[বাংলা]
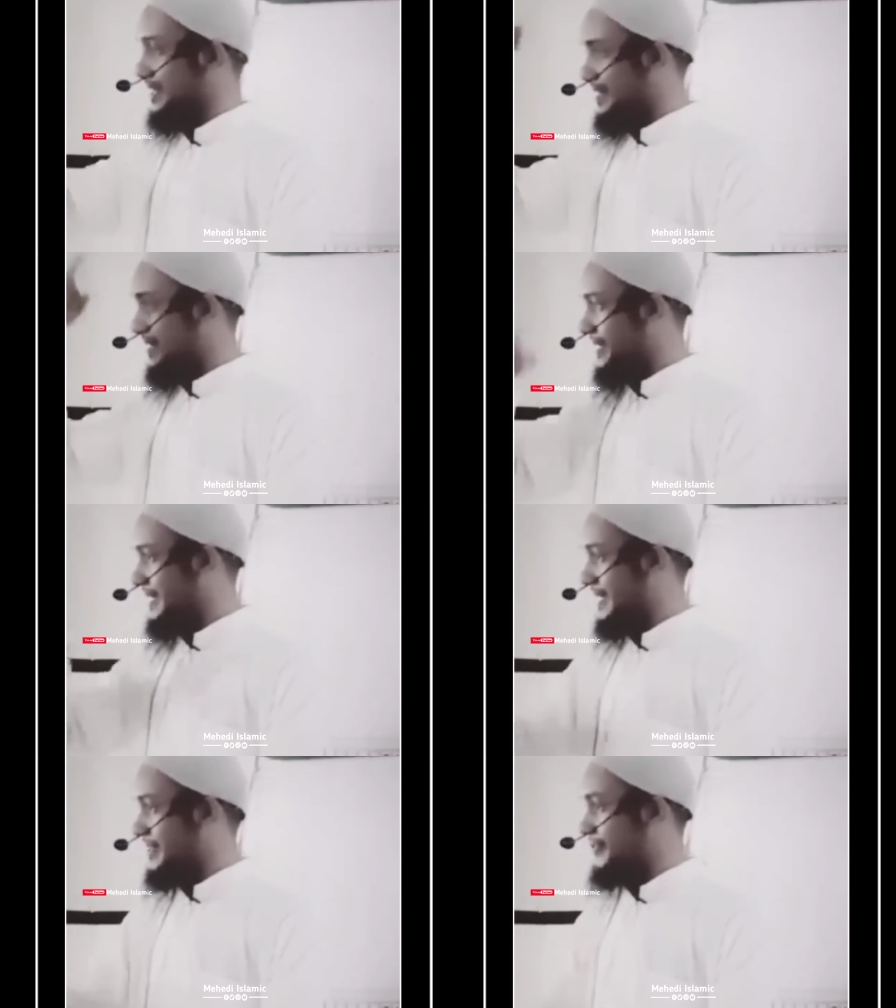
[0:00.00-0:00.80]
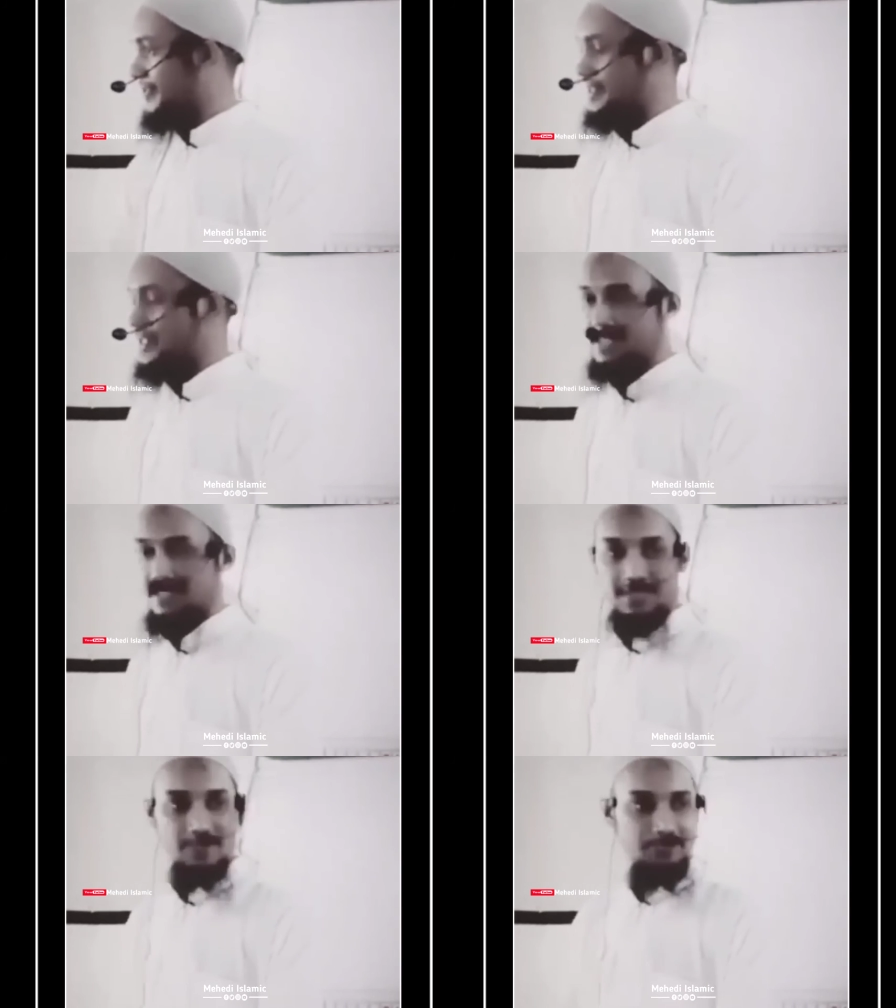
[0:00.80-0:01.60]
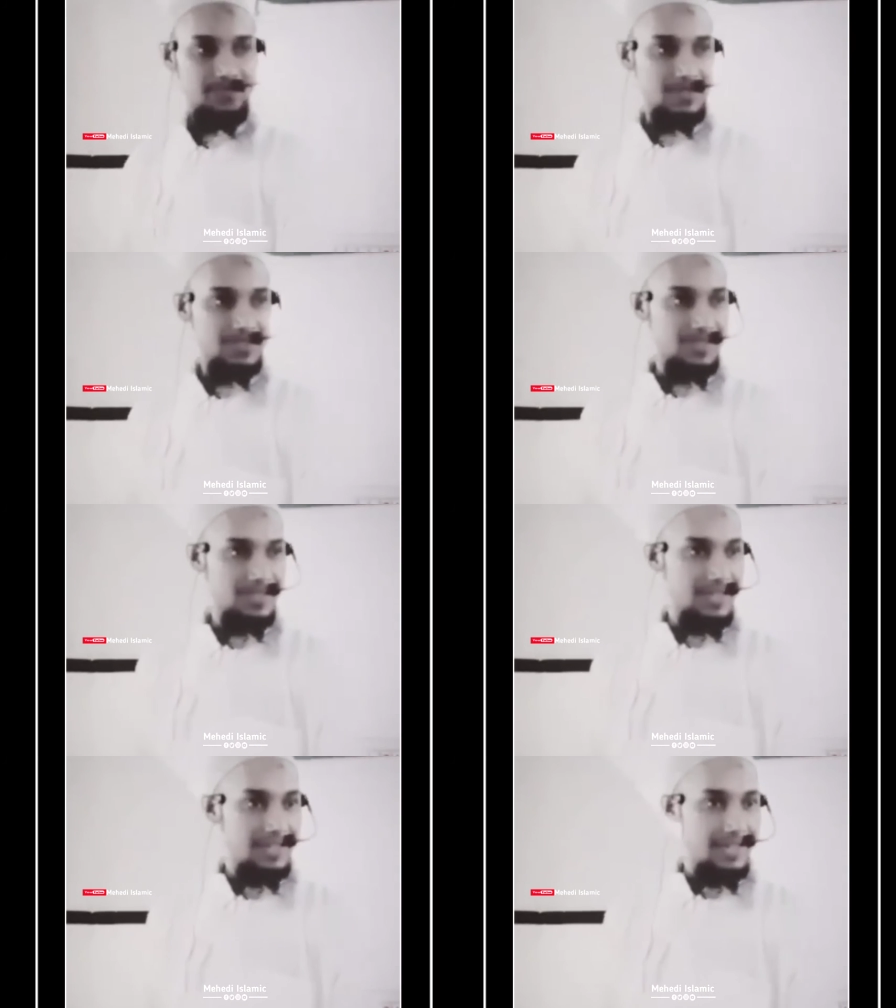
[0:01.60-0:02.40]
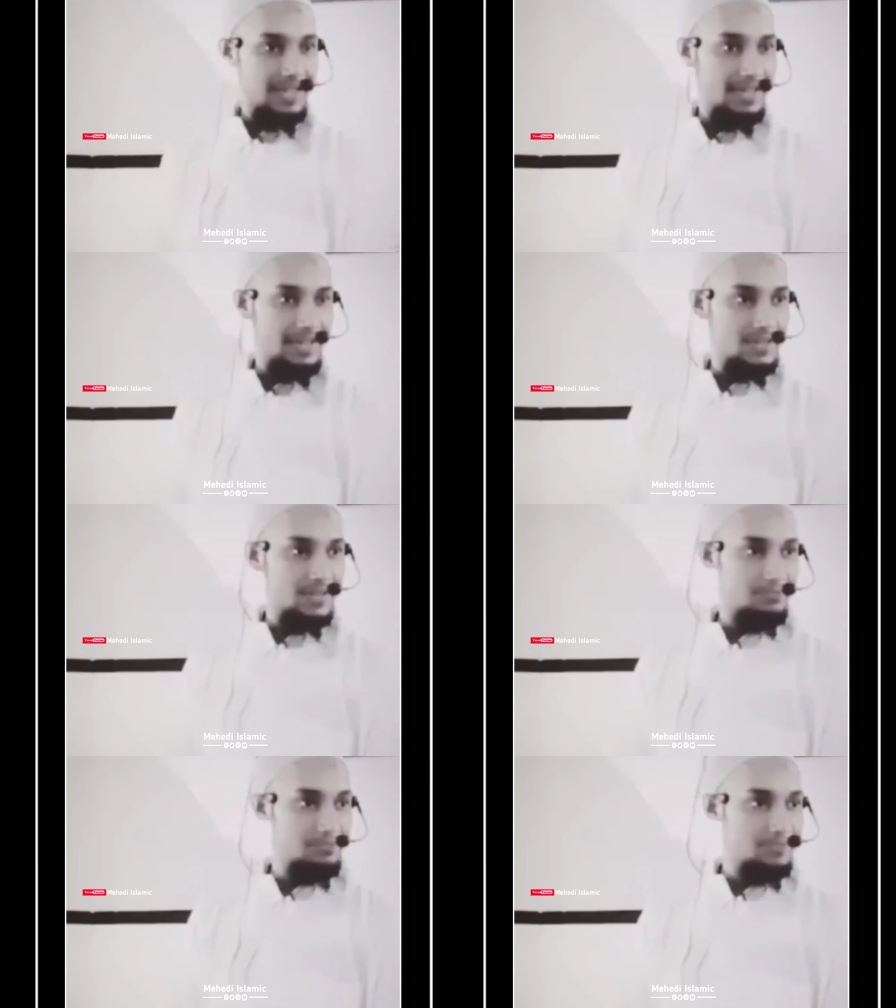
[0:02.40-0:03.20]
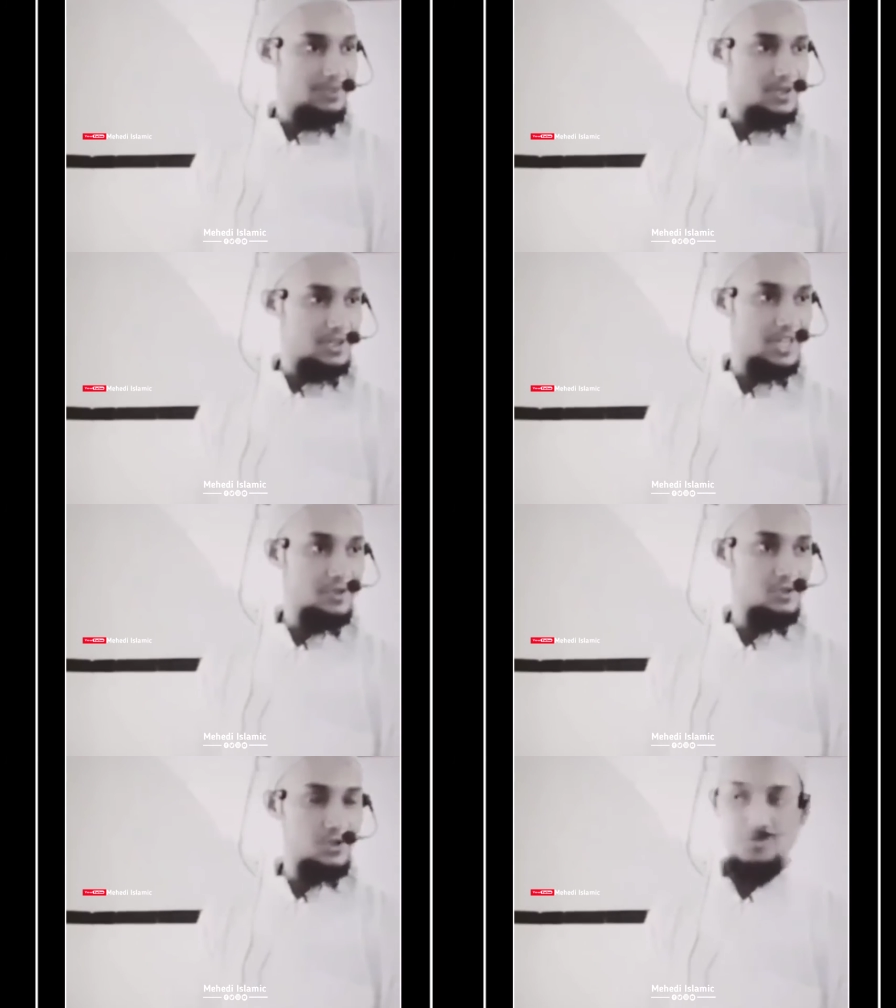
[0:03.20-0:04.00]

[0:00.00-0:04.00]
জুড়ে এই যে ফাসাদ এই যে শ্বেত